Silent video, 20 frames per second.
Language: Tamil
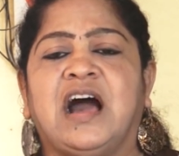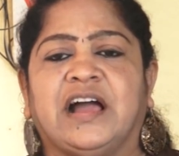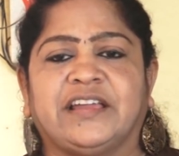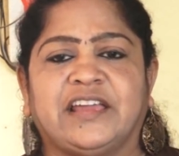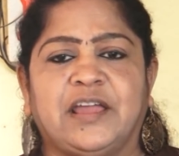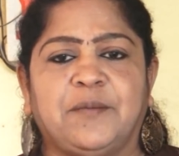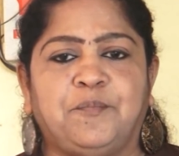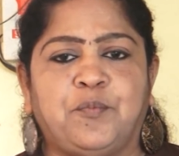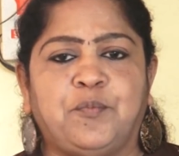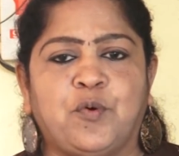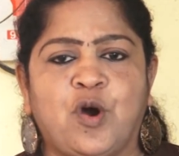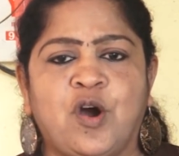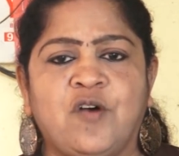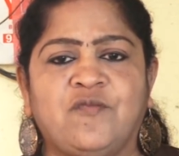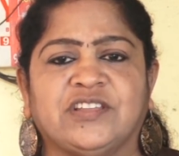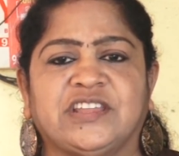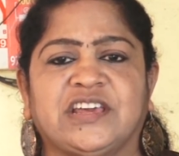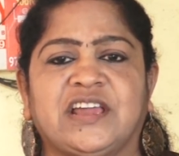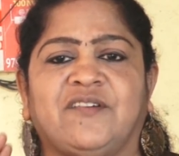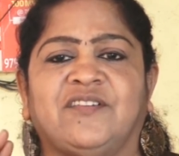அங்கே
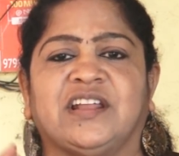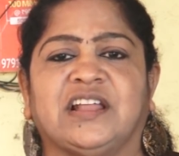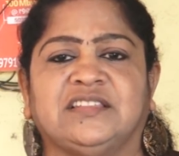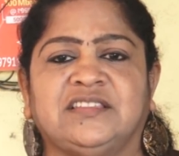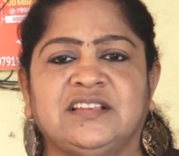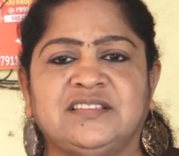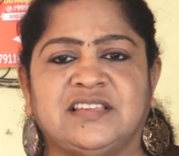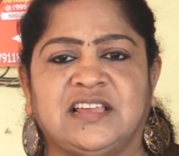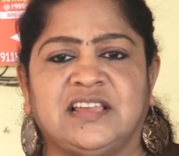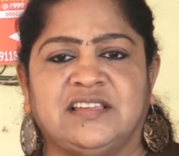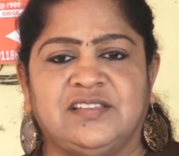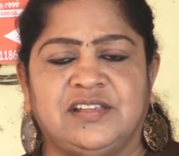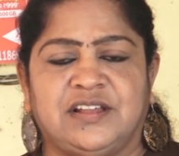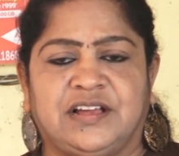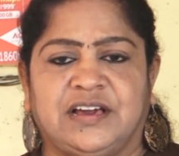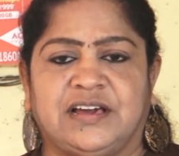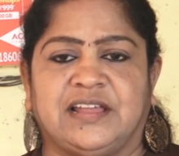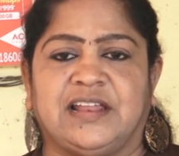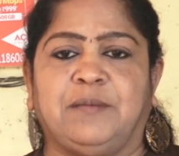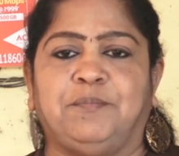போவதை அவர் ரத்து
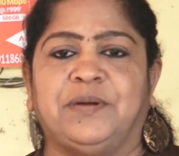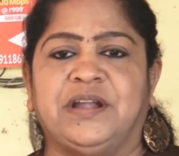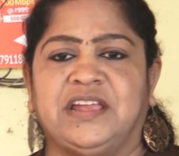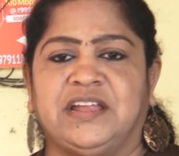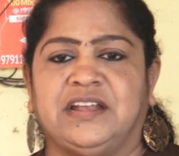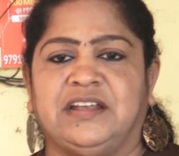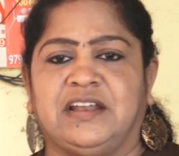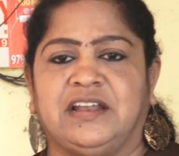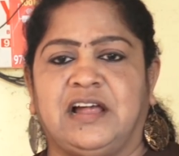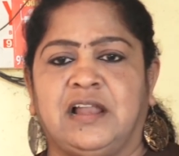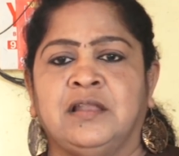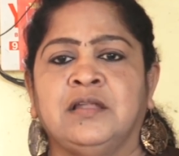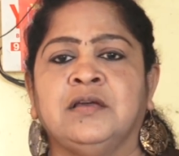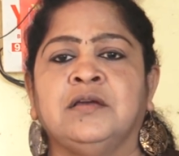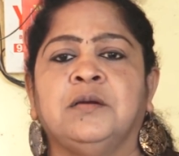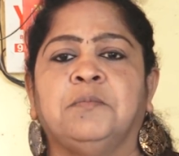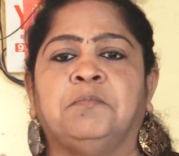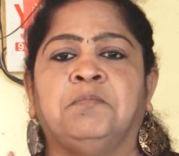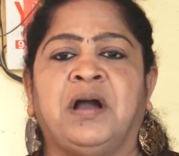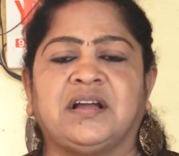செய்திருக்கிறார் அப்படி என்றால்
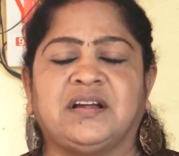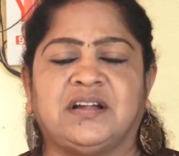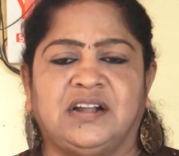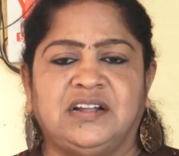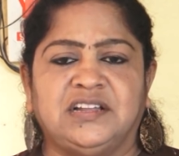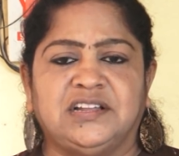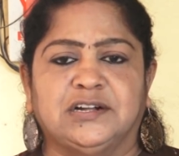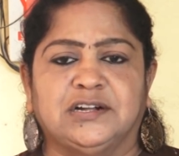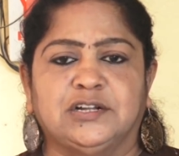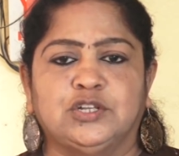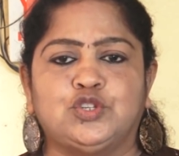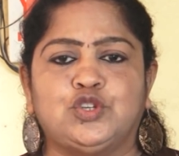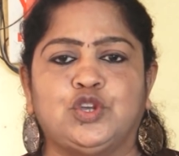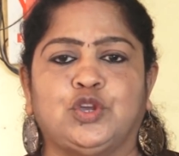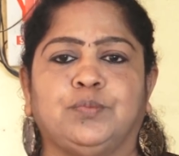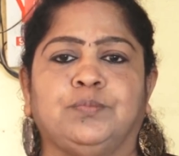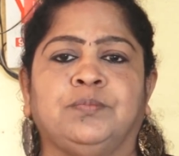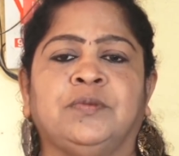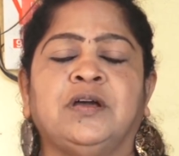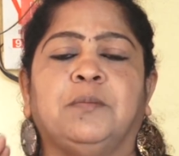மக்கள்
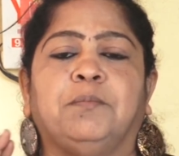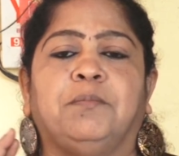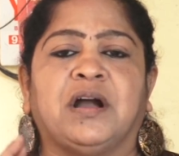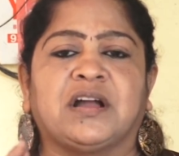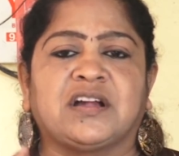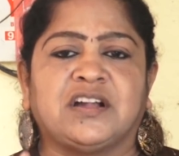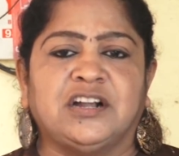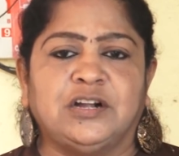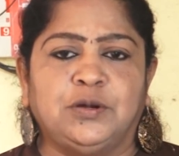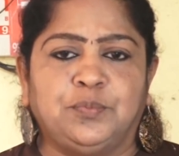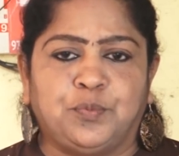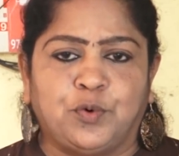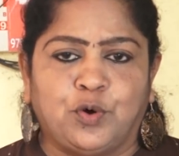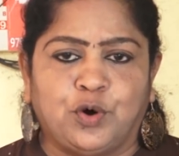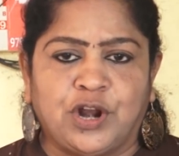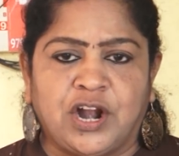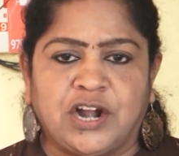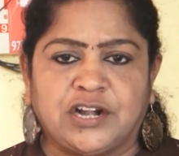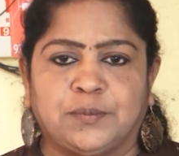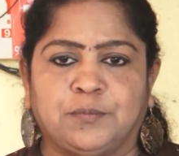எழுச்சியும் மக்கள்
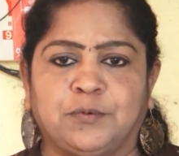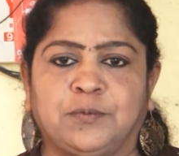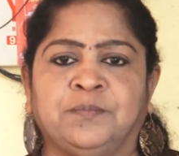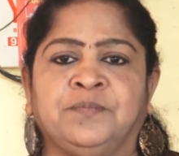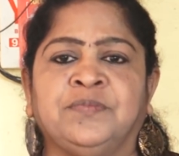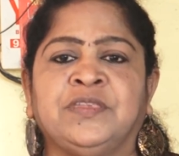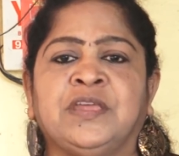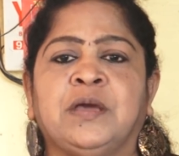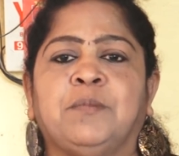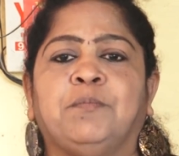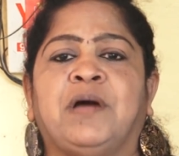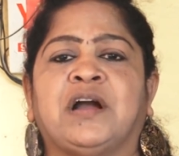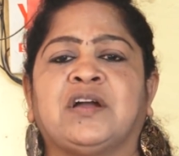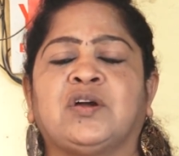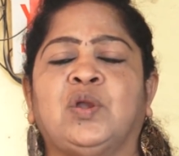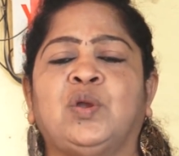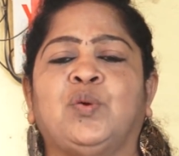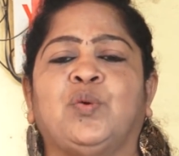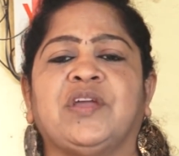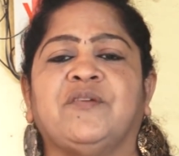போராட்டமும்
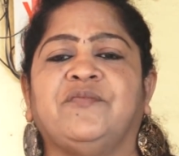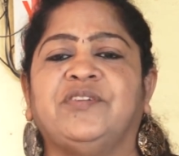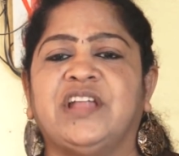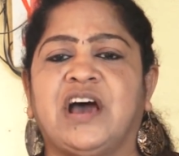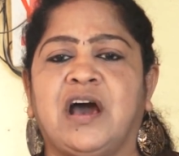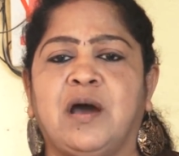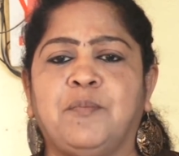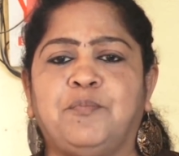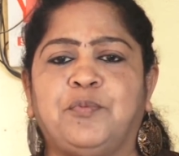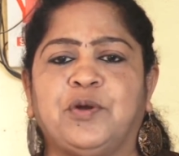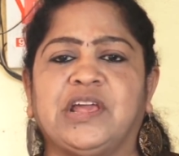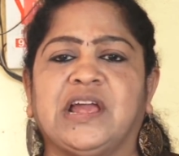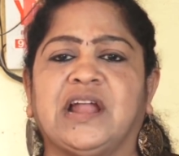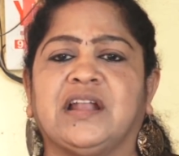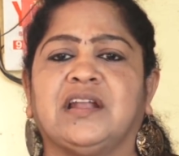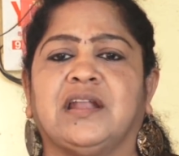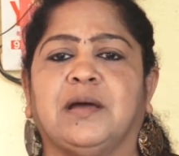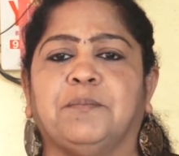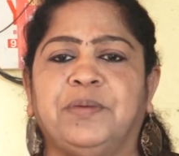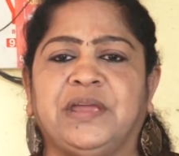மக்களுடைய
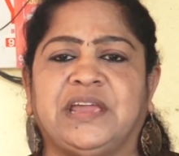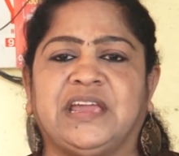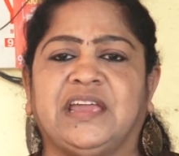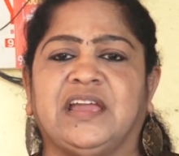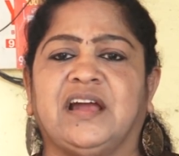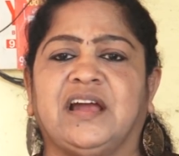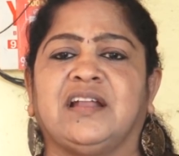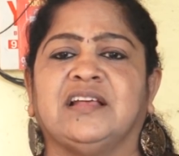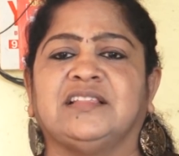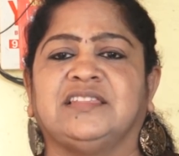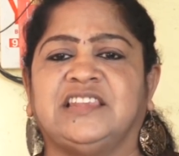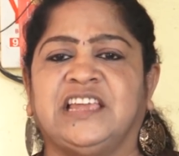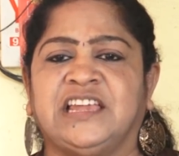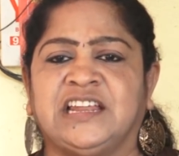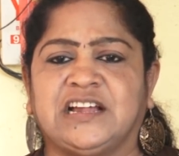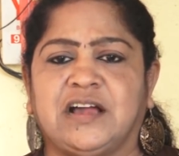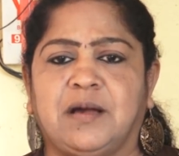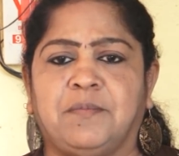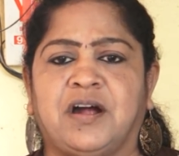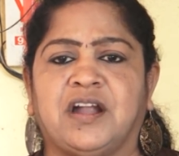விடாப்புடியான நம்பிக்கையான
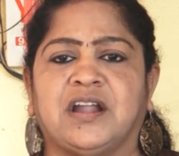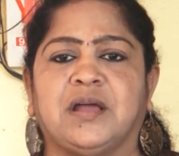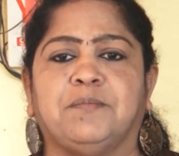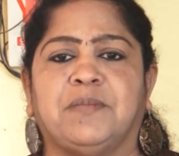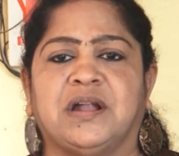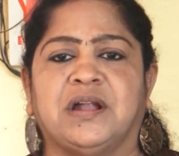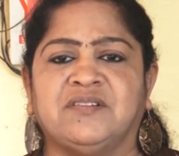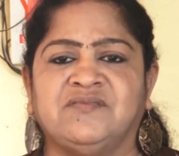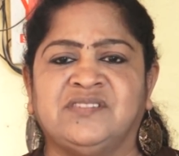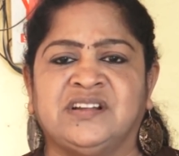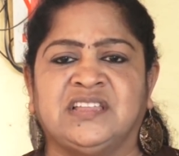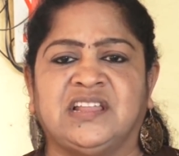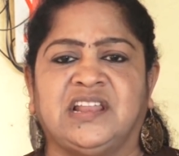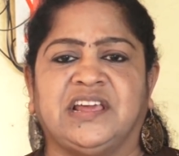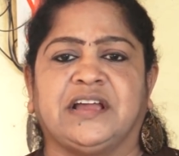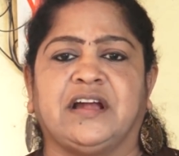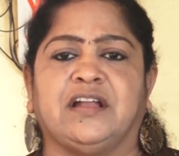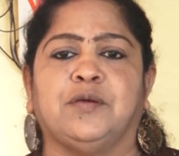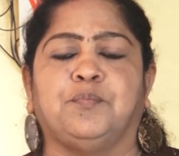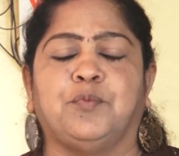தீர்க்கமான மண்
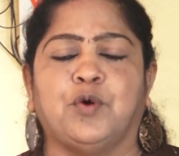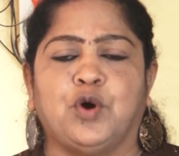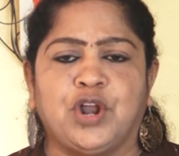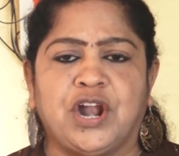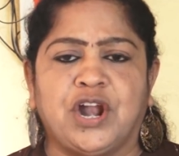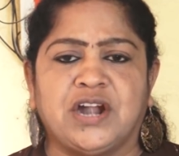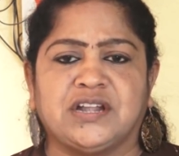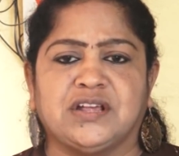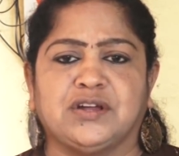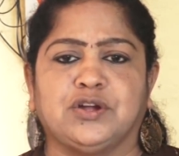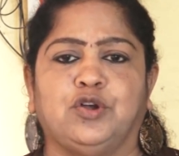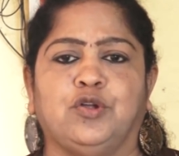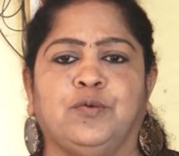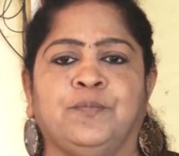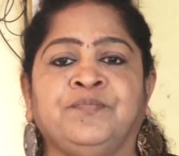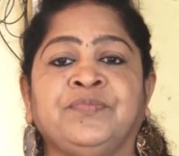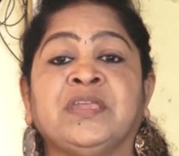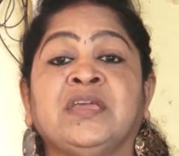விடுதலைக்கான போராட்டங்களும்